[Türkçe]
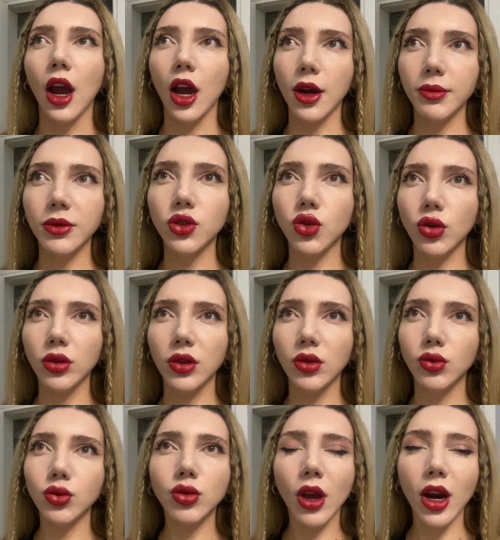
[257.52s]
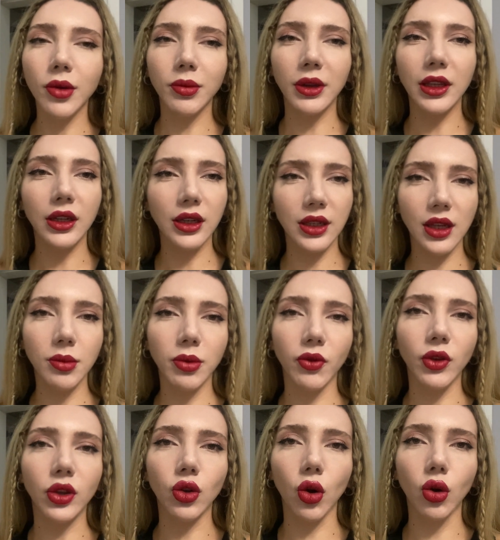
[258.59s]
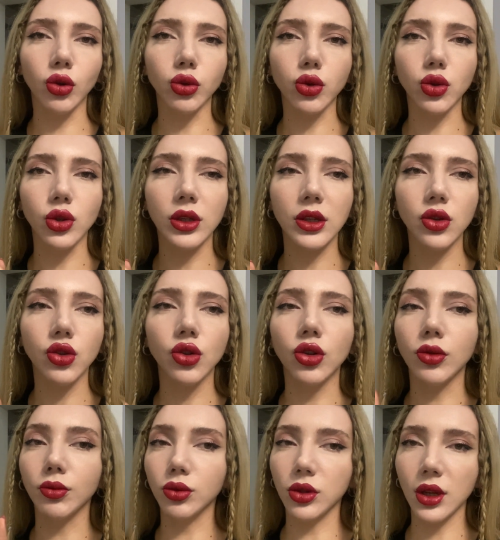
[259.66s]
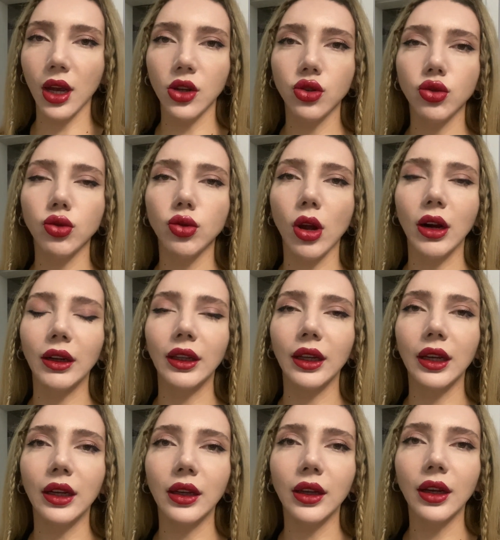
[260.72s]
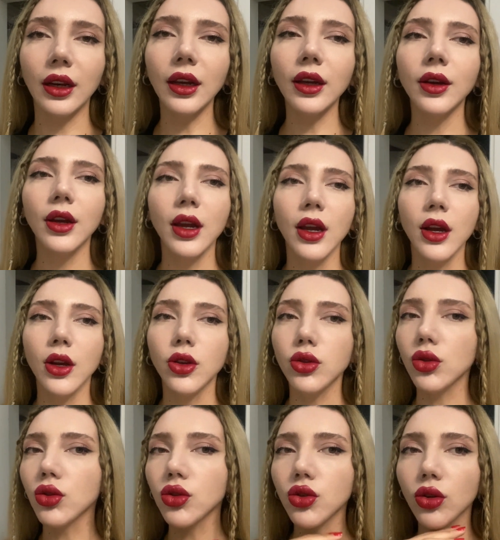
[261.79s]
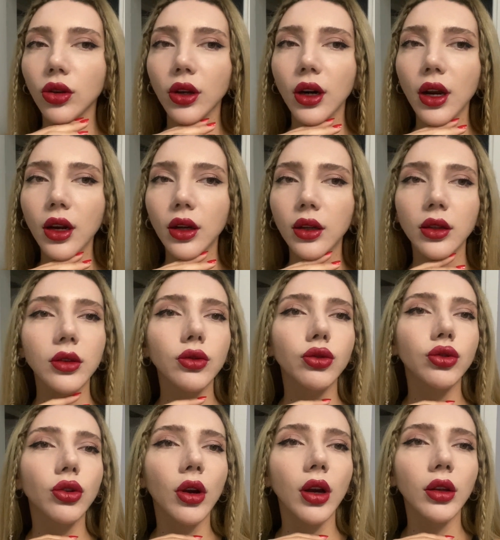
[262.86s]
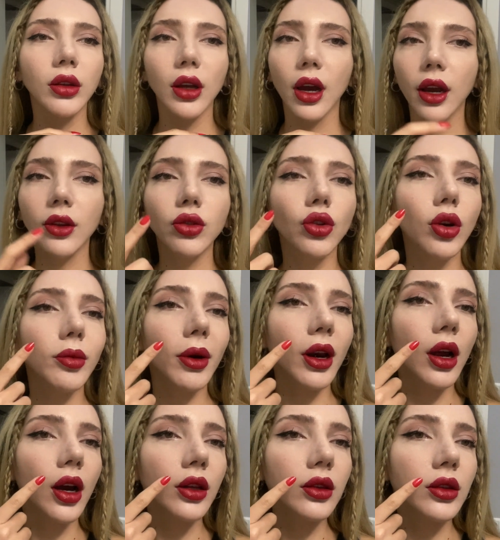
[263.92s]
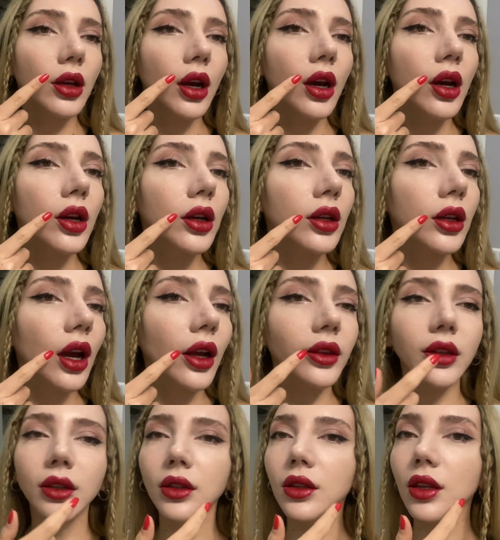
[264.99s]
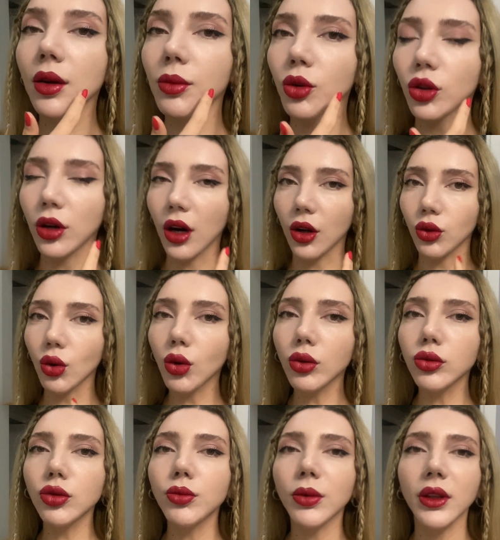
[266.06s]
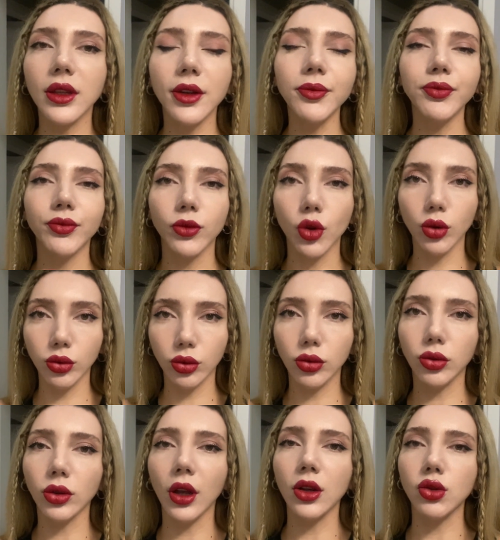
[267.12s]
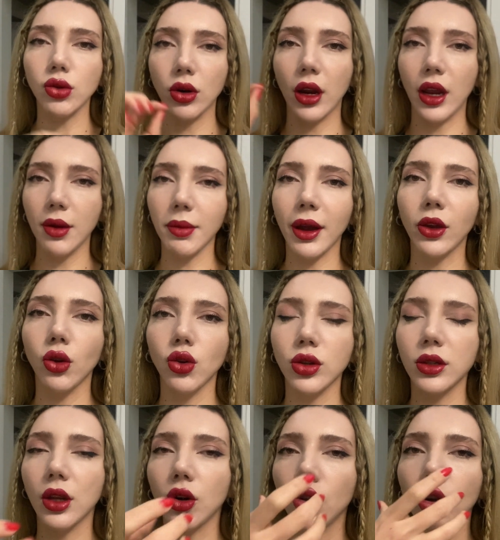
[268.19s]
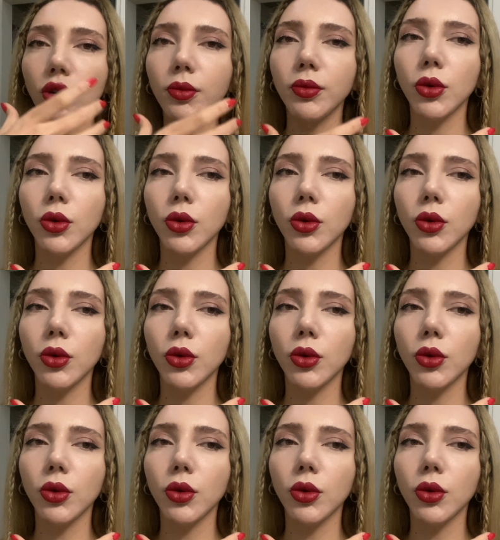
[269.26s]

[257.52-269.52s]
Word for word: Ama çok da uzar mıydı? Kısa bir video olsun istiyorum bu sadece dudakla ilgili. Sonuç olarak şu an gayet normal. Hatta e, yanlarını tam olarak doldurmadım. Doldurduktan sonra hemen gösteriyorum.